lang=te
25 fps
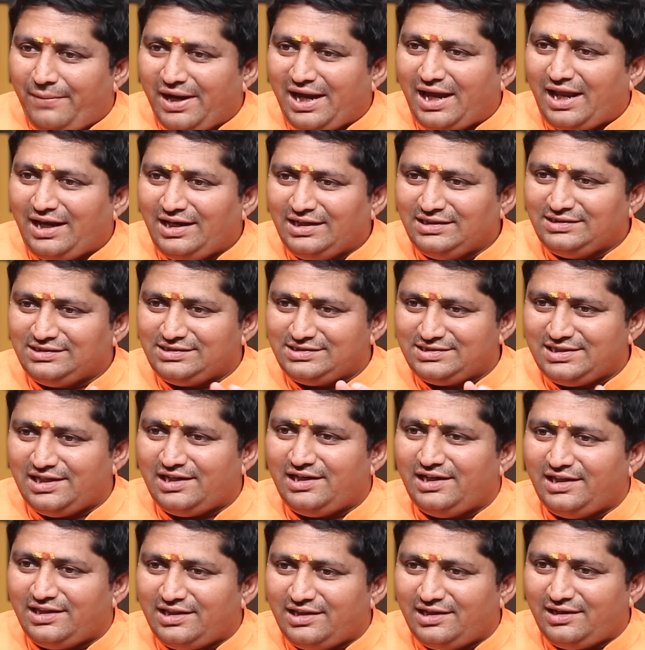బ్యాలెన్స్
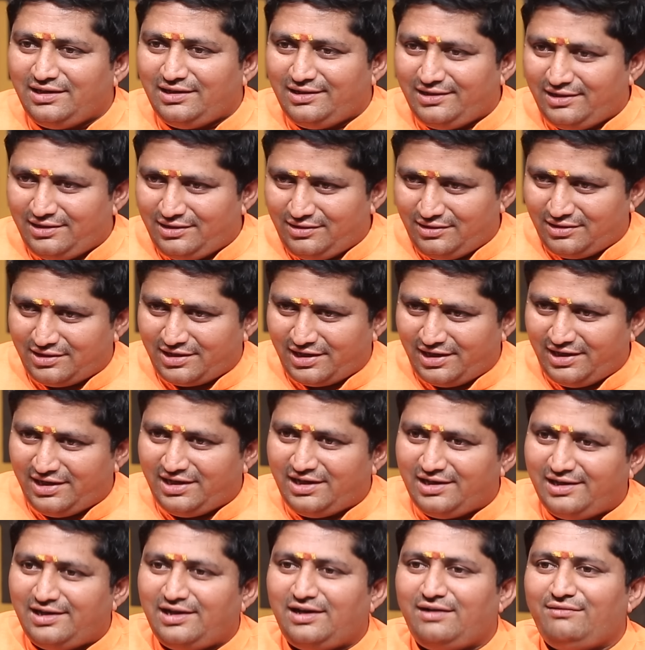అనేది
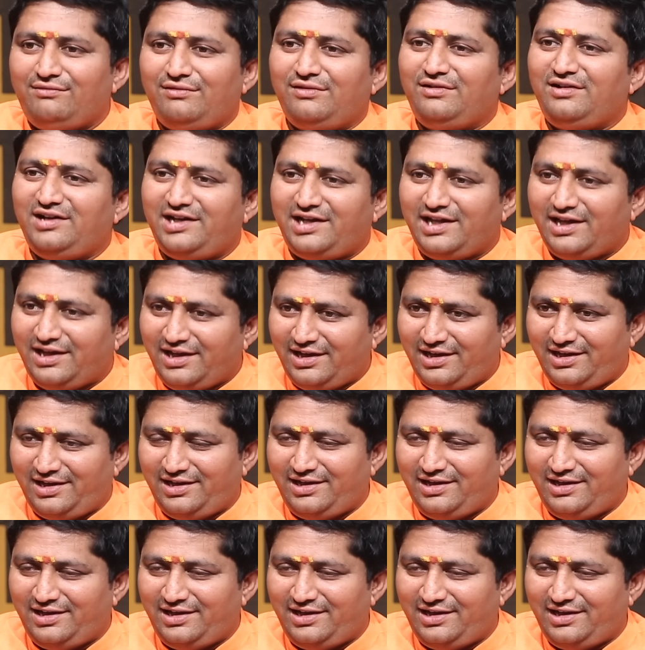కరెక్ట్గా ఉంటే